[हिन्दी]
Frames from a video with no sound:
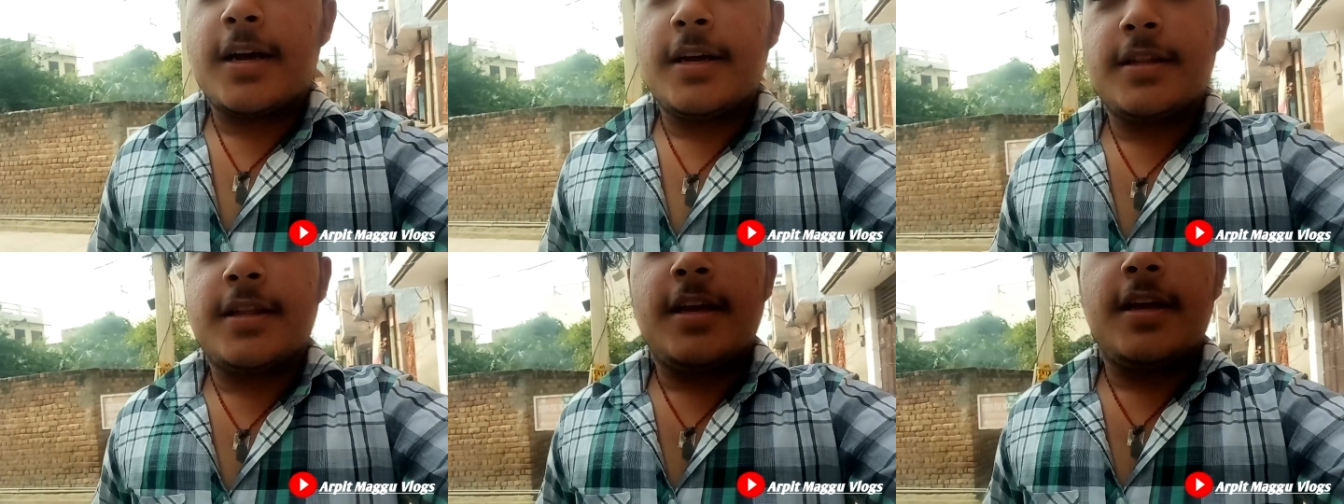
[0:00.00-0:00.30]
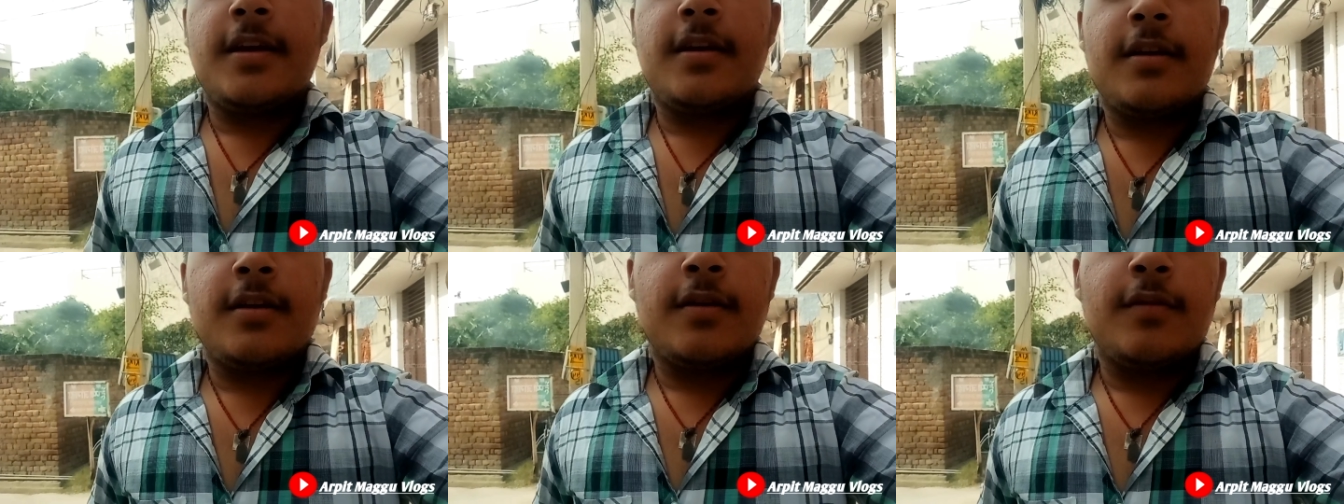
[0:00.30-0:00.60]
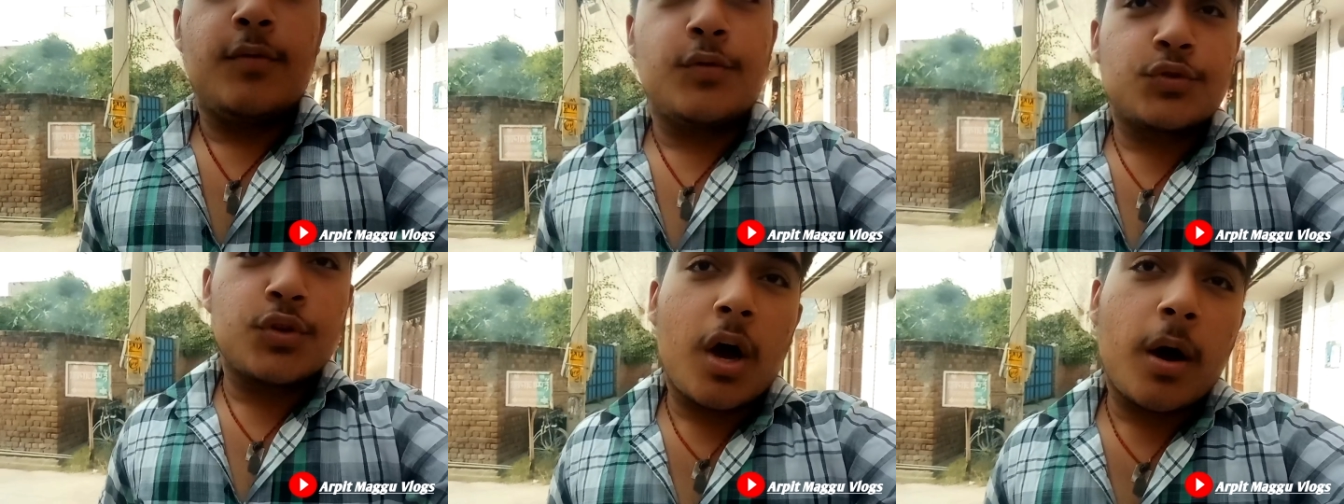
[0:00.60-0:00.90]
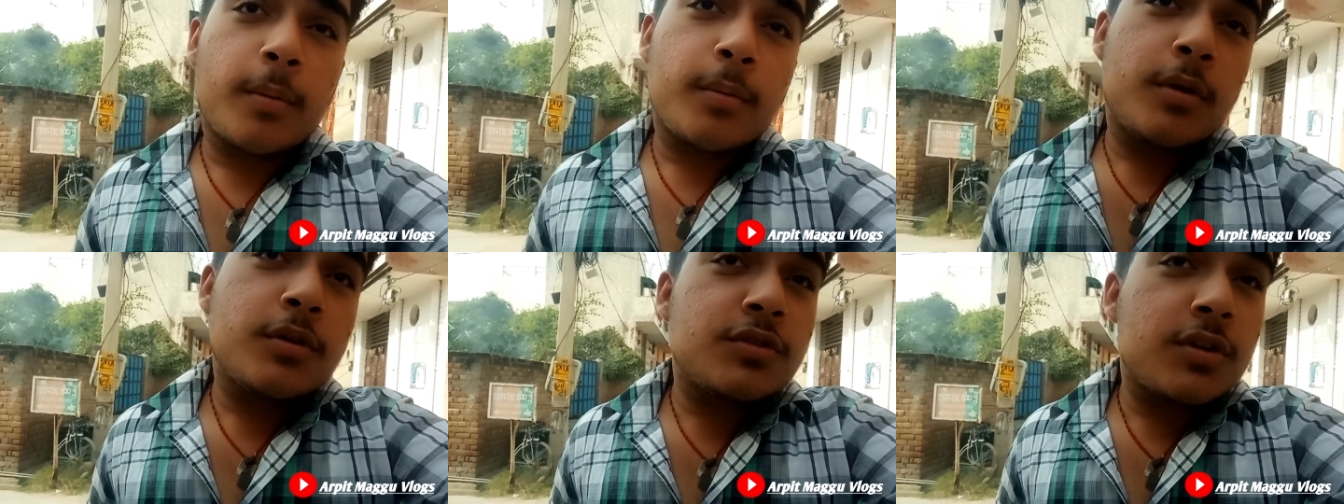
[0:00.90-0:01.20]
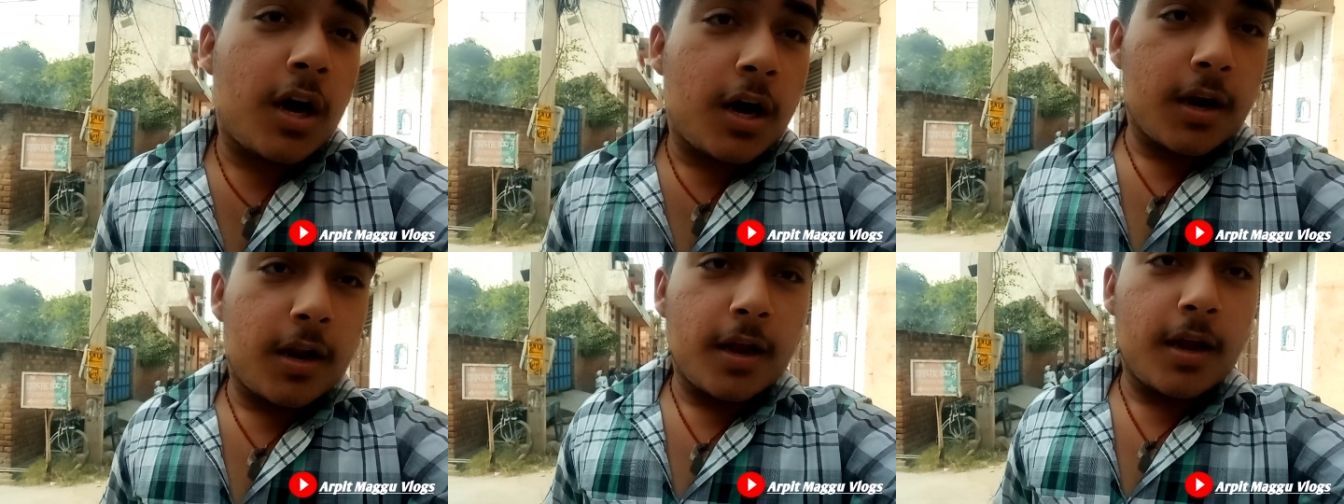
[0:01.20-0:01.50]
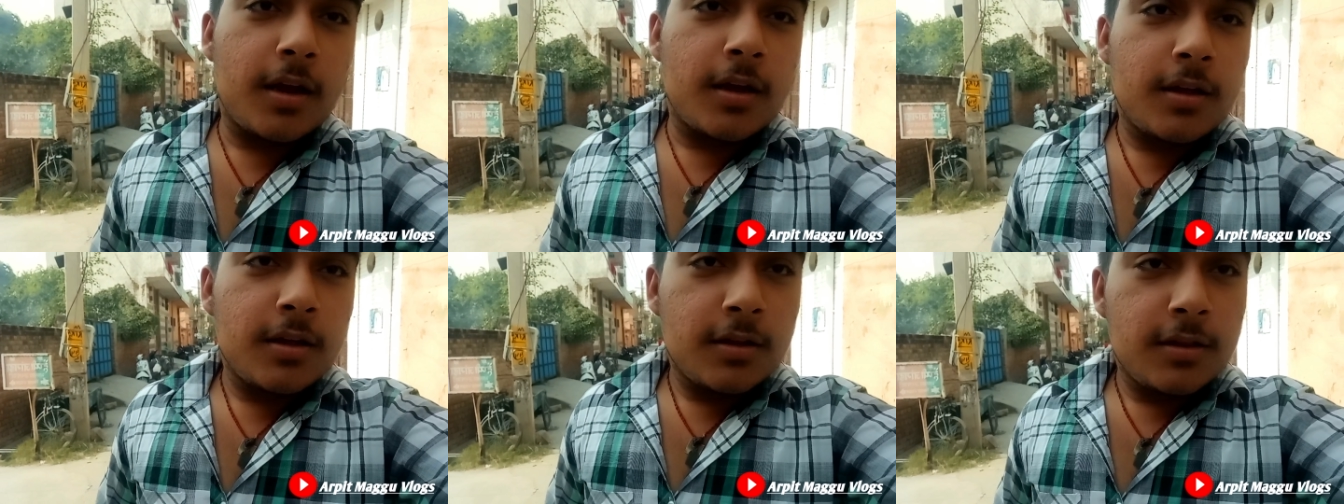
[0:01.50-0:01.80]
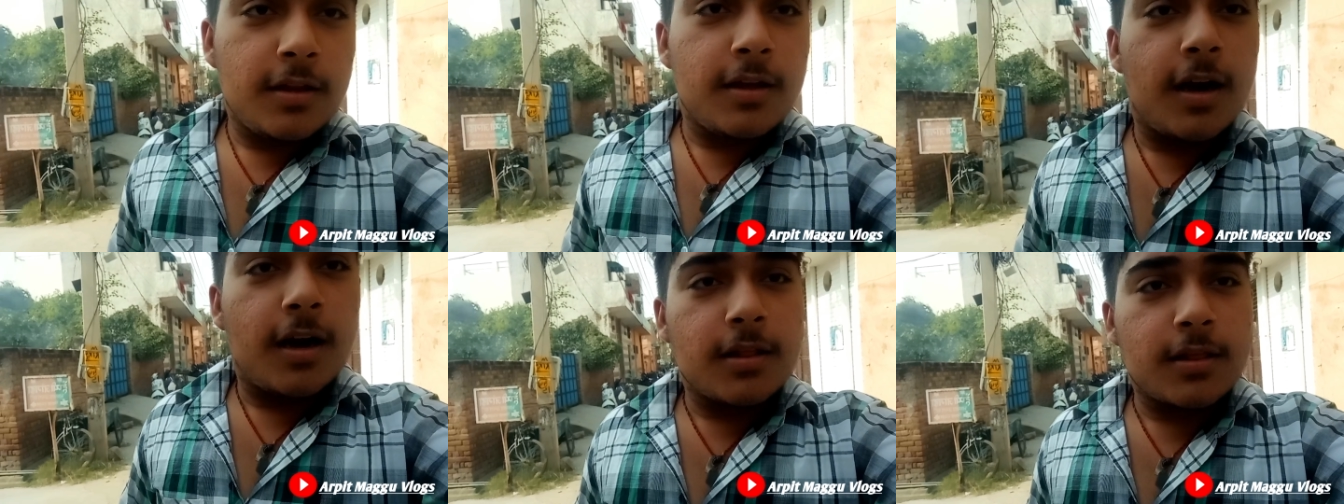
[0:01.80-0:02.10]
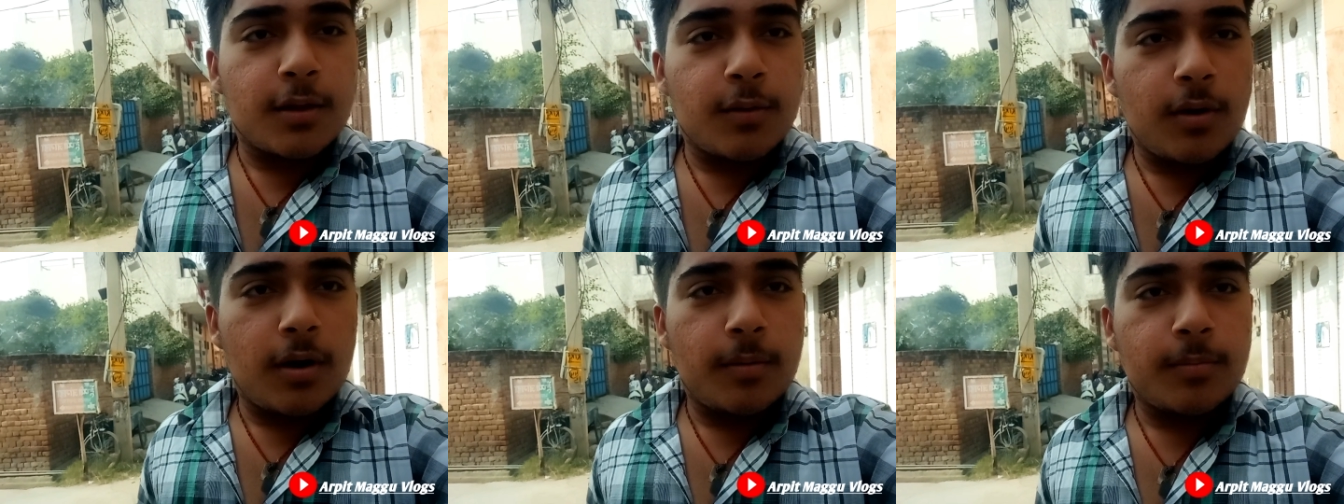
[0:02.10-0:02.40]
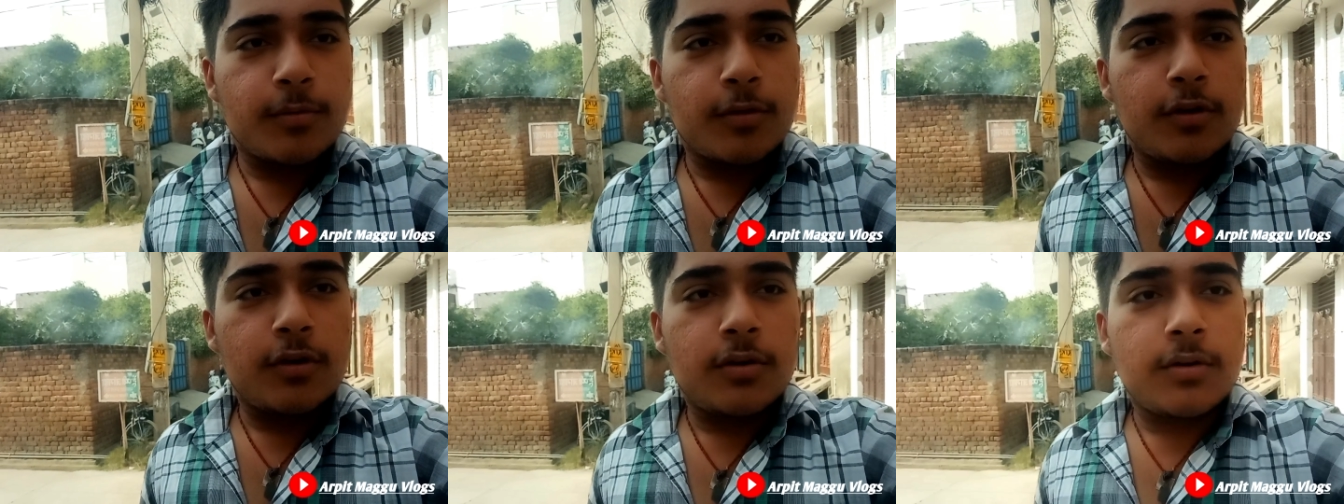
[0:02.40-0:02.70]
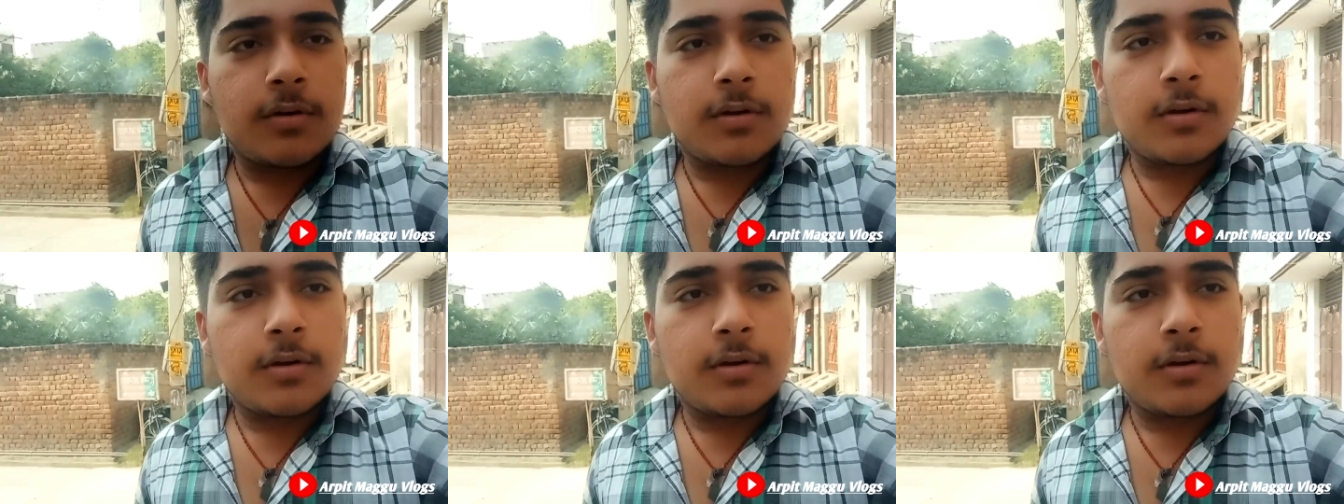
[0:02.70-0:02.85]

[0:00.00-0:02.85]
गए थे वो सामने से आ रहे हैं दिखाता हूँ आपको